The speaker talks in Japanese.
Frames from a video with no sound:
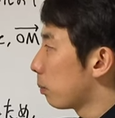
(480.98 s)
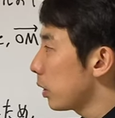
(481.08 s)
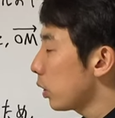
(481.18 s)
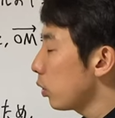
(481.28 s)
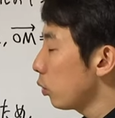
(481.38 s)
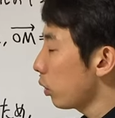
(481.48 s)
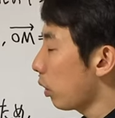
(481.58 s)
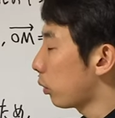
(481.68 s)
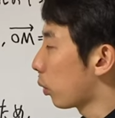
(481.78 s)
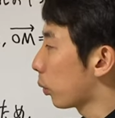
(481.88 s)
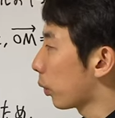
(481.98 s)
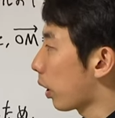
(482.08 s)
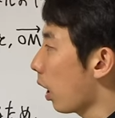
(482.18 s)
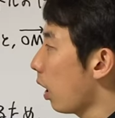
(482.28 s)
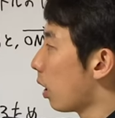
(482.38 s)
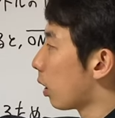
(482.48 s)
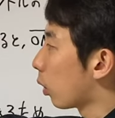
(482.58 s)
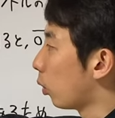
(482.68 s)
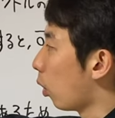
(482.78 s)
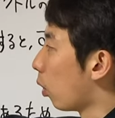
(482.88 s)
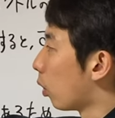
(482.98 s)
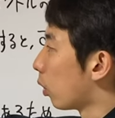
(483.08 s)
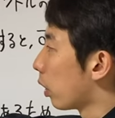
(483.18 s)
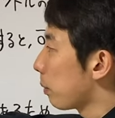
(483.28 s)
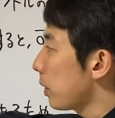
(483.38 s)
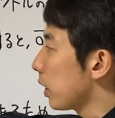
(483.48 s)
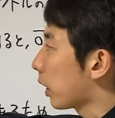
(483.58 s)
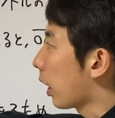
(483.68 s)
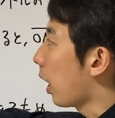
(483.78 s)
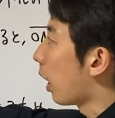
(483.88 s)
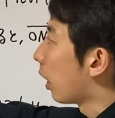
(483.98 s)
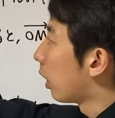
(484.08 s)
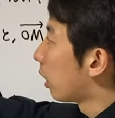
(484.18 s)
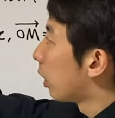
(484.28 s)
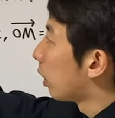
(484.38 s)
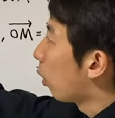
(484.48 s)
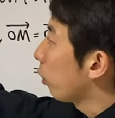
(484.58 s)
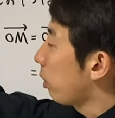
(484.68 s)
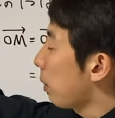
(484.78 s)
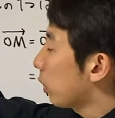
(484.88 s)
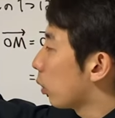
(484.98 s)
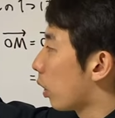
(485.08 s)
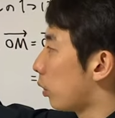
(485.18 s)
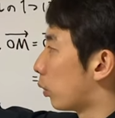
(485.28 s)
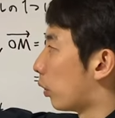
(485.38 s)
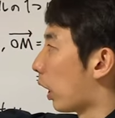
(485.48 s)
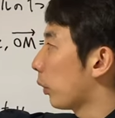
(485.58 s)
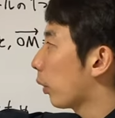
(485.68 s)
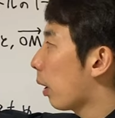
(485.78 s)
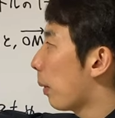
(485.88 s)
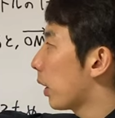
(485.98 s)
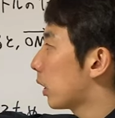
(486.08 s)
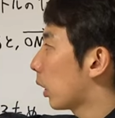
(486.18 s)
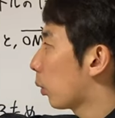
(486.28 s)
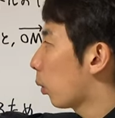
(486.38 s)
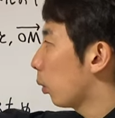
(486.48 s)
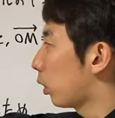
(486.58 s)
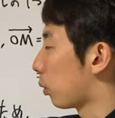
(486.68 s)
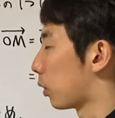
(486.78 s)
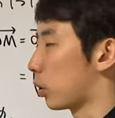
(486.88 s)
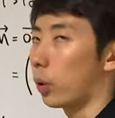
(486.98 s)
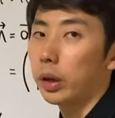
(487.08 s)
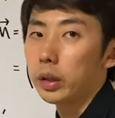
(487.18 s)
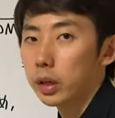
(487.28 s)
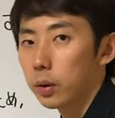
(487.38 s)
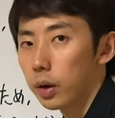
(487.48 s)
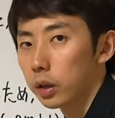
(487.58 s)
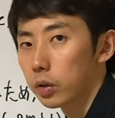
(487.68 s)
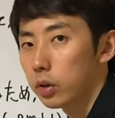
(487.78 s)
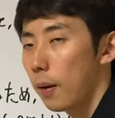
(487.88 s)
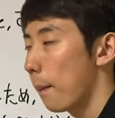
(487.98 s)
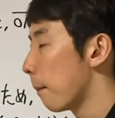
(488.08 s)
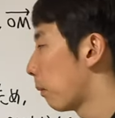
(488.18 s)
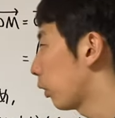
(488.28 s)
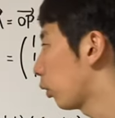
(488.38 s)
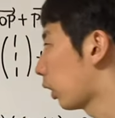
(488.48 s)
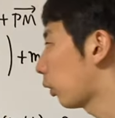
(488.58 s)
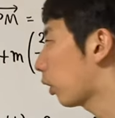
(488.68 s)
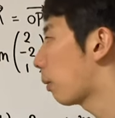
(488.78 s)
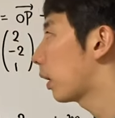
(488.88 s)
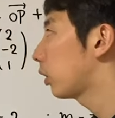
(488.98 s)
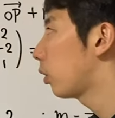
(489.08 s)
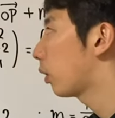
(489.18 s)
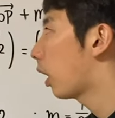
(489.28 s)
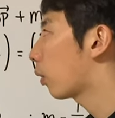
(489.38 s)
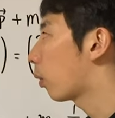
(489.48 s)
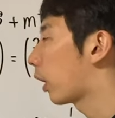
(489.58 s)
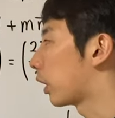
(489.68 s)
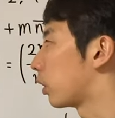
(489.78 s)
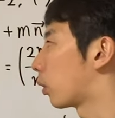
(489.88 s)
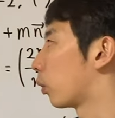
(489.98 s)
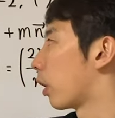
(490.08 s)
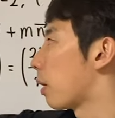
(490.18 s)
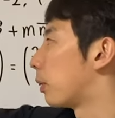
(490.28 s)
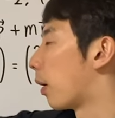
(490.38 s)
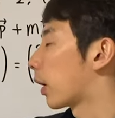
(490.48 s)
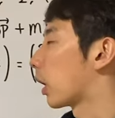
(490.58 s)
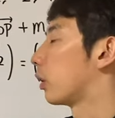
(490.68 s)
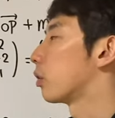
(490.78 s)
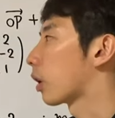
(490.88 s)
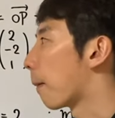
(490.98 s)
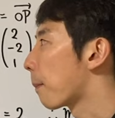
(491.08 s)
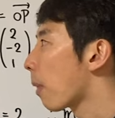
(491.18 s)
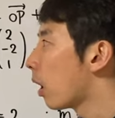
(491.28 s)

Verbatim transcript: PQ 上にあるということからこの P から法線ベクトル n の何とか倍いったところっていうふうに表現できるわけですね、まあ、その何とか倍っていうのが今回でいうこの m なわけなんですが